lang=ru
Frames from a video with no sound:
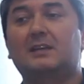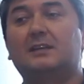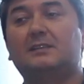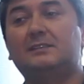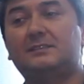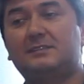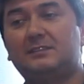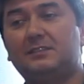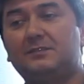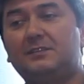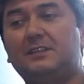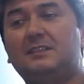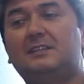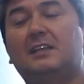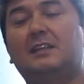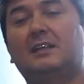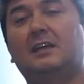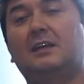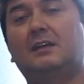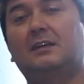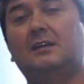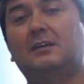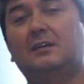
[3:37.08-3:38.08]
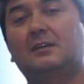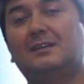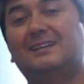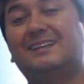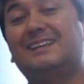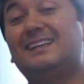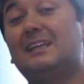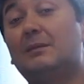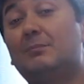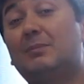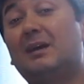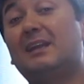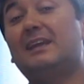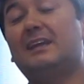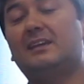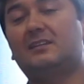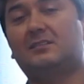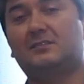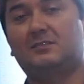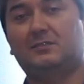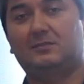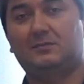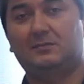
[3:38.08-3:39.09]
действительно не
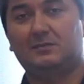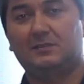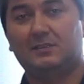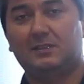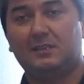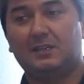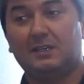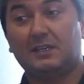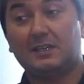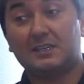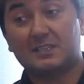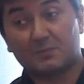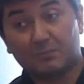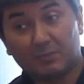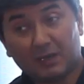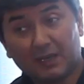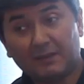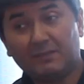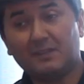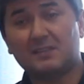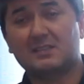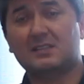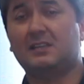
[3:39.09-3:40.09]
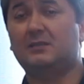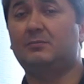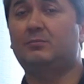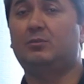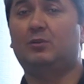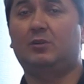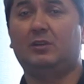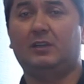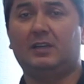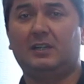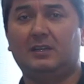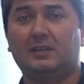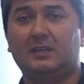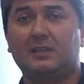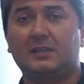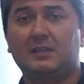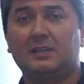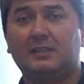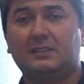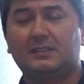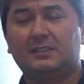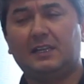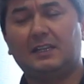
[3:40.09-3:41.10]
болеть, избавиться от боли,
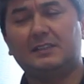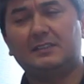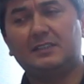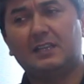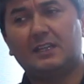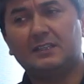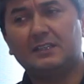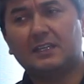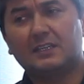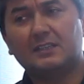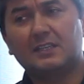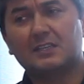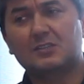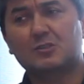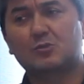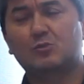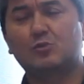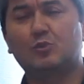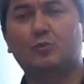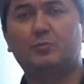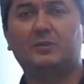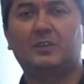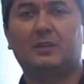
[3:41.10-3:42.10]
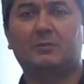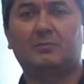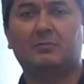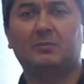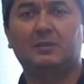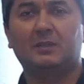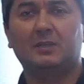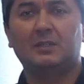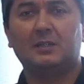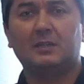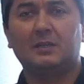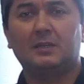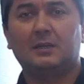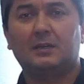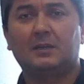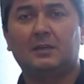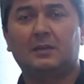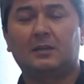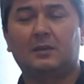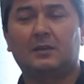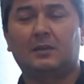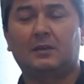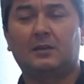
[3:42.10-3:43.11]
для для них доступным –
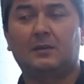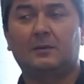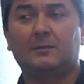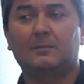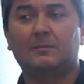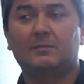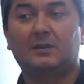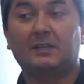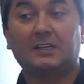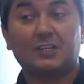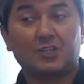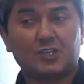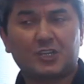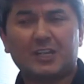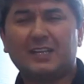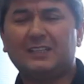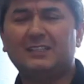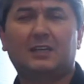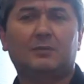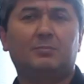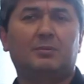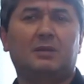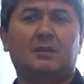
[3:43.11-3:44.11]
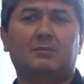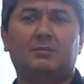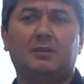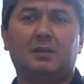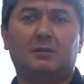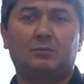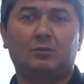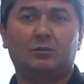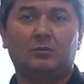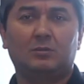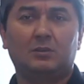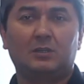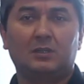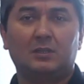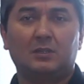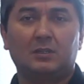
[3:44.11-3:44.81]
а, решать их проблему.